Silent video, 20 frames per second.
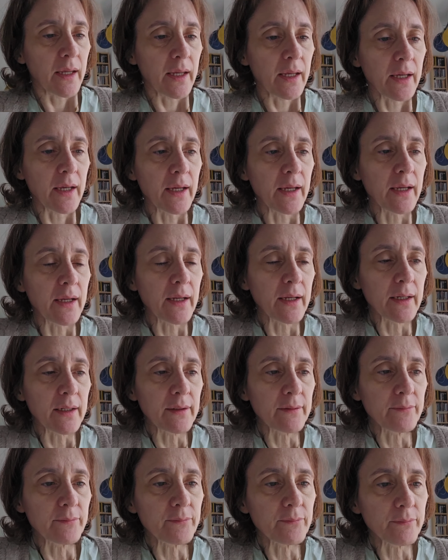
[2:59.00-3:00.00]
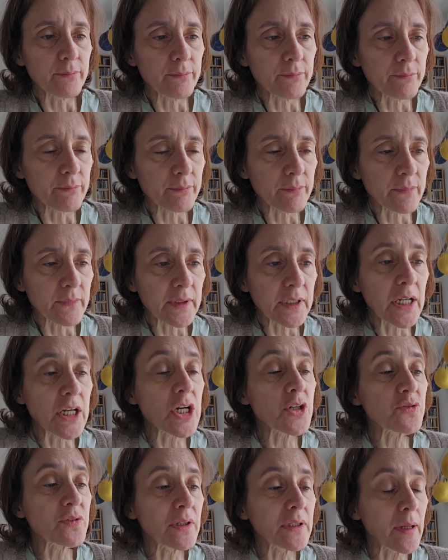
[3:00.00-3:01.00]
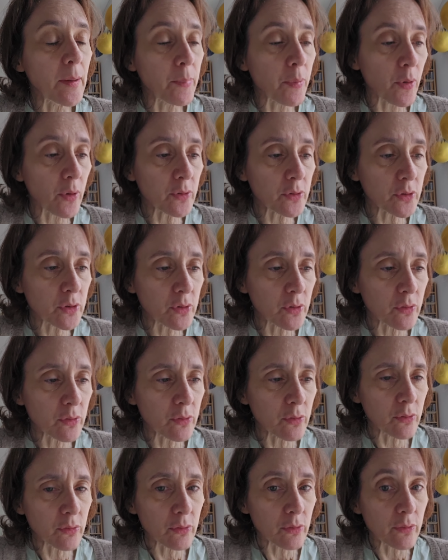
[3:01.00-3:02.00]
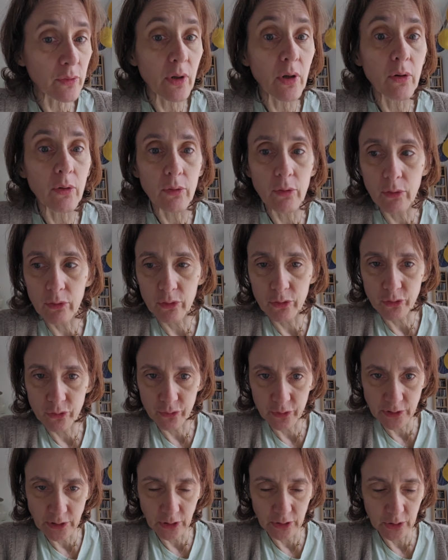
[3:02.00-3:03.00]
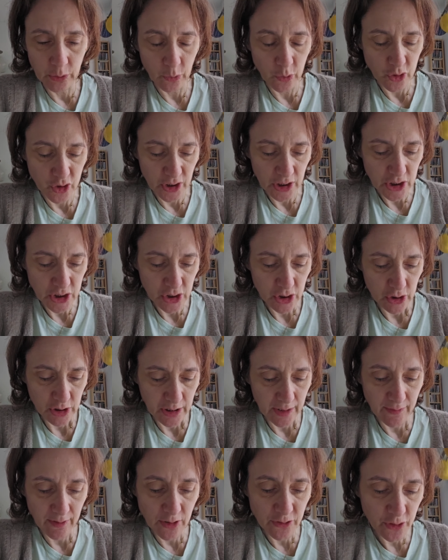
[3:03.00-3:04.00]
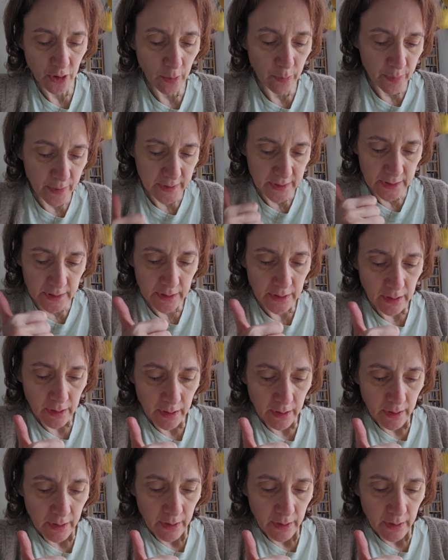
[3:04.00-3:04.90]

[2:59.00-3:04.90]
Et, là, je viens d'apprendre que, ben, en faisant des recherches, qu'il y avait un seul pays